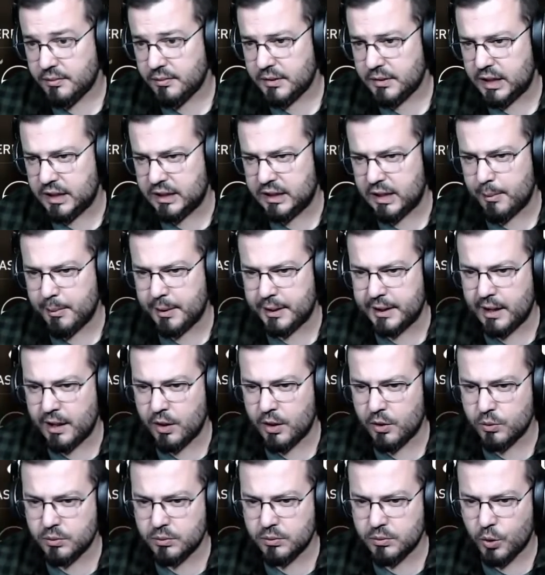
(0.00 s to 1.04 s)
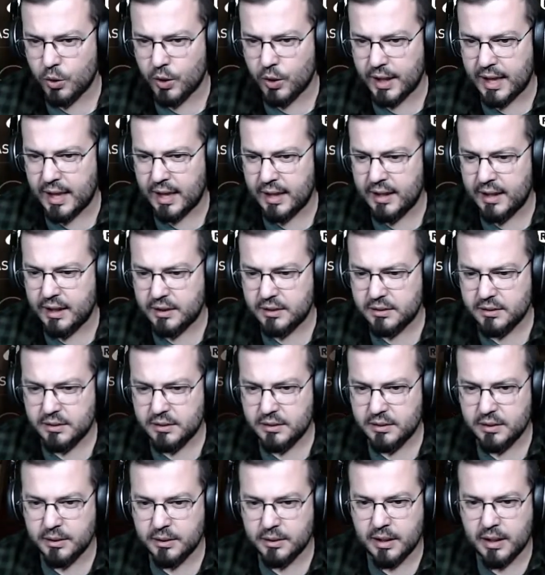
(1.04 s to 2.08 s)
Que sea para tener uno de cada.
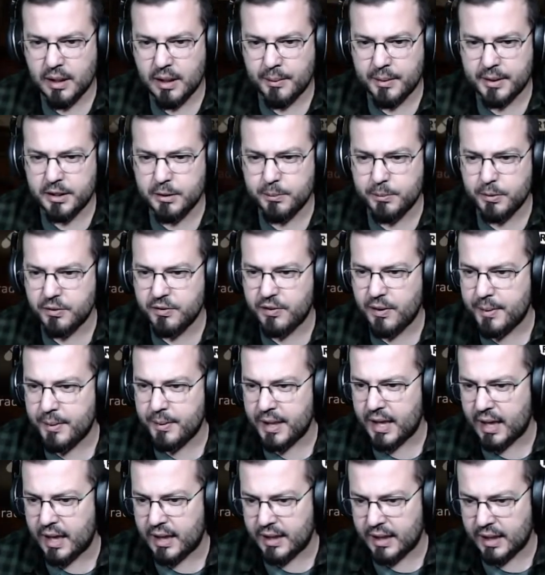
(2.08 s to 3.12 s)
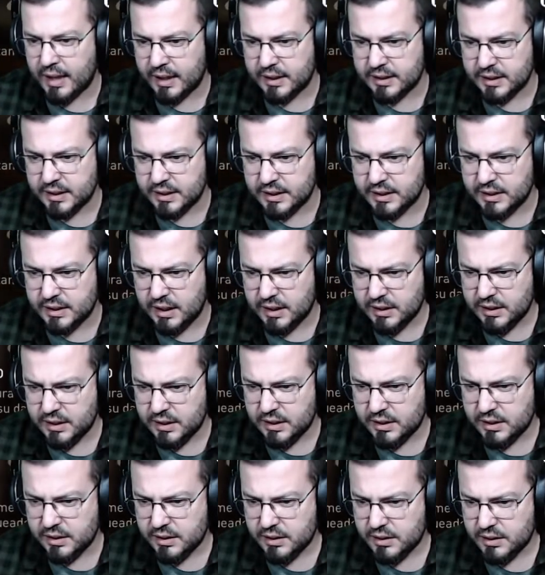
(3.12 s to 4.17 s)
Y, a ver si puedo fabricar dagas de estas.
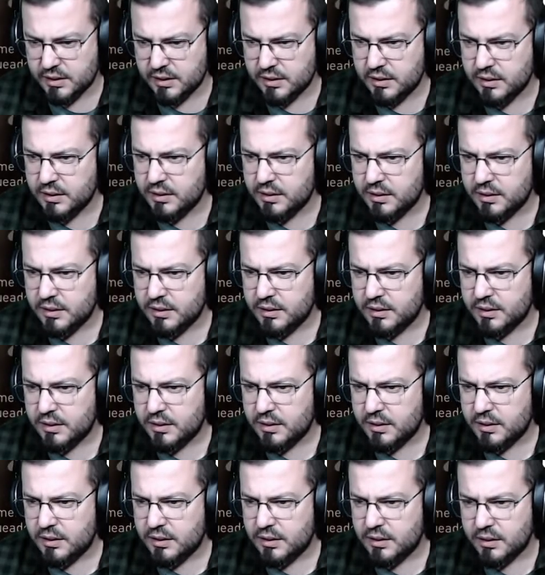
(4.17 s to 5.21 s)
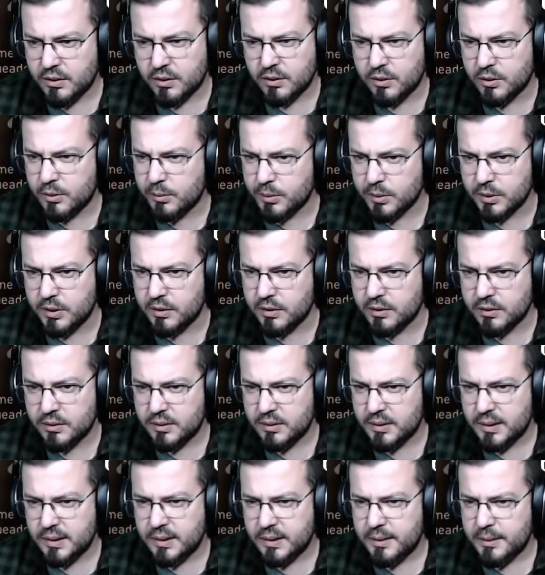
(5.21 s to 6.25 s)
No, no puedo.
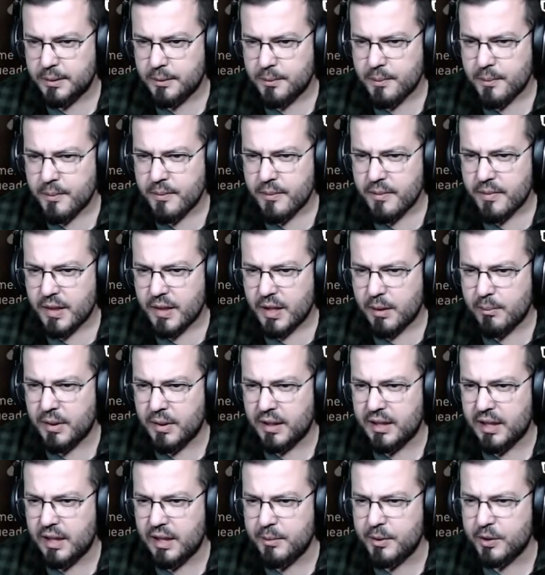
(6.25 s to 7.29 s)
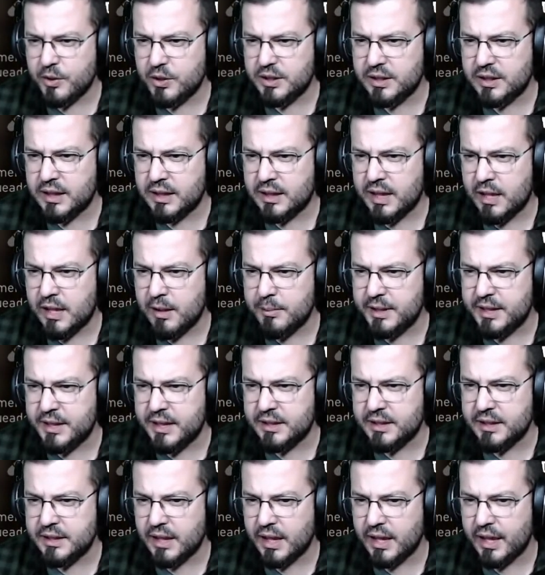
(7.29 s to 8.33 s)
Mata enemigos instantáneamente
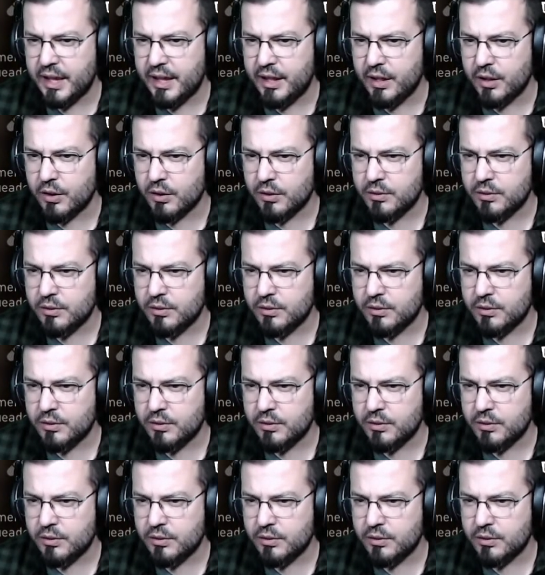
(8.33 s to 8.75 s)
en sigilo.